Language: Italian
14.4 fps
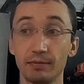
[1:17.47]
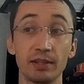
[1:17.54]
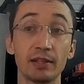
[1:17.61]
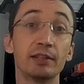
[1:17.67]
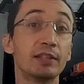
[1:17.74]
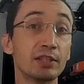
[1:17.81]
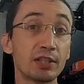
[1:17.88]

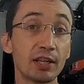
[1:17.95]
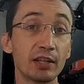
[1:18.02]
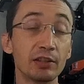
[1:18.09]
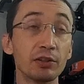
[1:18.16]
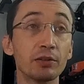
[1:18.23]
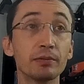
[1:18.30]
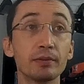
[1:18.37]
il
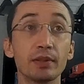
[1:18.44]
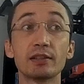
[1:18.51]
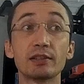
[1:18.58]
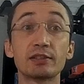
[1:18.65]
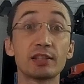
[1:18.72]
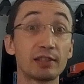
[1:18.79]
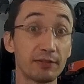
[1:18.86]
disegno.
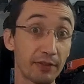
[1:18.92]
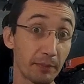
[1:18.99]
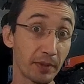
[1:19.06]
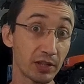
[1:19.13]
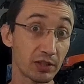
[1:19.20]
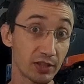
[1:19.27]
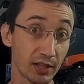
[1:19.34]
Se ti fa
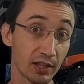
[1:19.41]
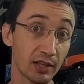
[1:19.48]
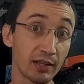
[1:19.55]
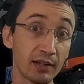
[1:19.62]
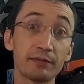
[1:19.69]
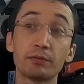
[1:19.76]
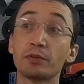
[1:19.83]

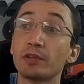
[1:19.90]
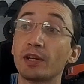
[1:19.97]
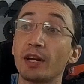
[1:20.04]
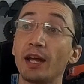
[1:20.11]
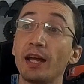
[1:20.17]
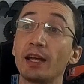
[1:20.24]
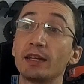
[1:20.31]
piacere
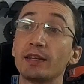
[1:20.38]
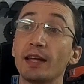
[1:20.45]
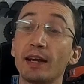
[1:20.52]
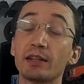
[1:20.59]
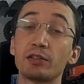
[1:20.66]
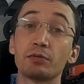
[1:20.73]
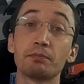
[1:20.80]
vorrei
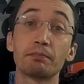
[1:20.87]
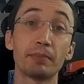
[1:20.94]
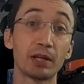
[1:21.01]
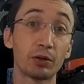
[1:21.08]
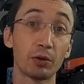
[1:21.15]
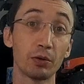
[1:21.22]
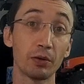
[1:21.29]
darti un
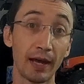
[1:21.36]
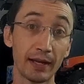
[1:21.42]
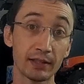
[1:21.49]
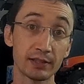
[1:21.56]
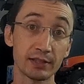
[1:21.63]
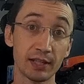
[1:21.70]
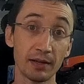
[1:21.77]
piccolo
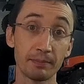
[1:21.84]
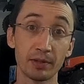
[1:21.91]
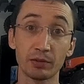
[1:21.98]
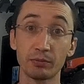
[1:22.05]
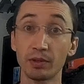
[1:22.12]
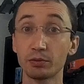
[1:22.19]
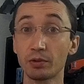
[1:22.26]
extra per
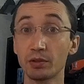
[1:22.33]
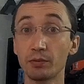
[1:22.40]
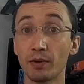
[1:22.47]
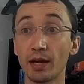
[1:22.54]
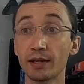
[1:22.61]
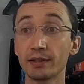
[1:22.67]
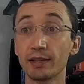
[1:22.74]
quanto
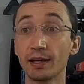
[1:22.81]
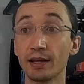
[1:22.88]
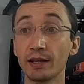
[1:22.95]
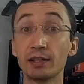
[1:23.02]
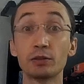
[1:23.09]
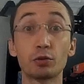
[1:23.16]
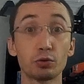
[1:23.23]

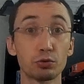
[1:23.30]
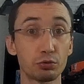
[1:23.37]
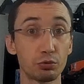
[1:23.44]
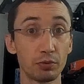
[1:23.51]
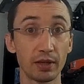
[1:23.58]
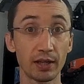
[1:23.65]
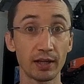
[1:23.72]
riguarda il
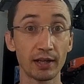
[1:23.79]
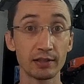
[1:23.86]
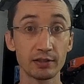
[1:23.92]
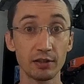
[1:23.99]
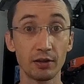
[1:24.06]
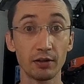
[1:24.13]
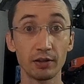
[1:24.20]
costruire le
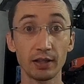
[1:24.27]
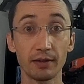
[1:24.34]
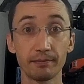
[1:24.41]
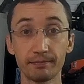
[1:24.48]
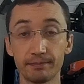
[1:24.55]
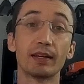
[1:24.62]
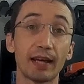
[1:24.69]
storie.
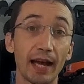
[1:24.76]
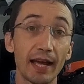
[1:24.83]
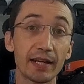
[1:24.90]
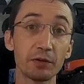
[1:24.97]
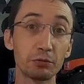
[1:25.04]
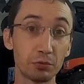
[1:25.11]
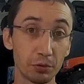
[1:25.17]

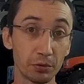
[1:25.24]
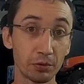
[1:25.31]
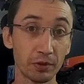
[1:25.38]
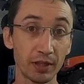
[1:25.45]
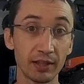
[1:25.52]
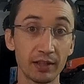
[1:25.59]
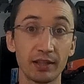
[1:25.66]
Cari
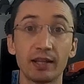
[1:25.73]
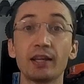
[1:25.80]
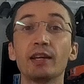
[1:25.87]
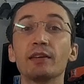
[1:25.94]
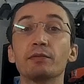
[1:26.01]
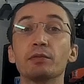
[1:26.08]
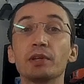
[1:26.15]
autori
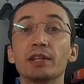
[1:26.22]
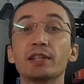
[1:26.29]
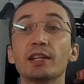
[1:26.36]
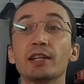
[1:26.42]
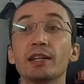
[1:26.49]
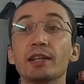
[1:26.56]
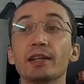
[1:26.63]
che volete
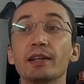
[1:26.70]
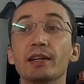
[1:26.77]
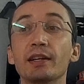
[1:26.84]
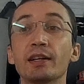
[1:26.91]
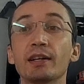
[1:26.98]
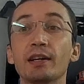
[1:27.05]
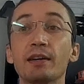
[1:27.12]
eh,
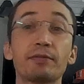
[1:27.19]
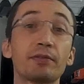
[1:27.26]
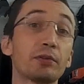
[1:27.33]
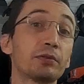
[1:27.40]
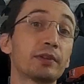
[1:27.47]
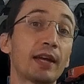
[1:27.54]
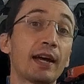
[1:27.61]

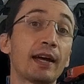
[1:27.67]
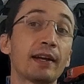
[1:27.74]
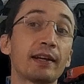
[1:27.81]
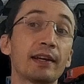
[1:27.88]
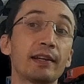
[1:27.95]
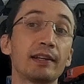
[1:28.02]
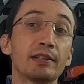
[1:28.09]

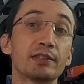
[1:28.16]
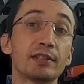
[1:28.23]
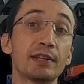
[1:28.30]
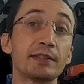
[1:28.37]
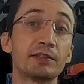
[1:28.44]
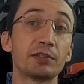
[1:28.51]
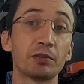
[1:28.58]
affrontare le
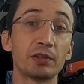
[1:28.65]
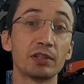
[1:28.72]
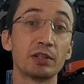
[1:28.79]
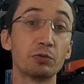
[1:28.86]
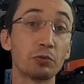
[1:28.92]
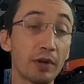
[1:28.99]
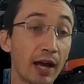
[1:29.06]
selezioni di
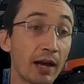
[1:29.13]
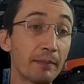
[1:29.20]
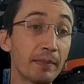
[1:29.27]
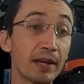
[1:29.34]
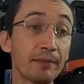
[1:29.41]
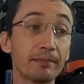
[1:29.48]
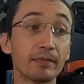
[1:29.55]

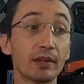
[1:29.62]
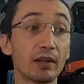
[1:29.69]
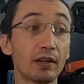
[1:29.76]
Nuname,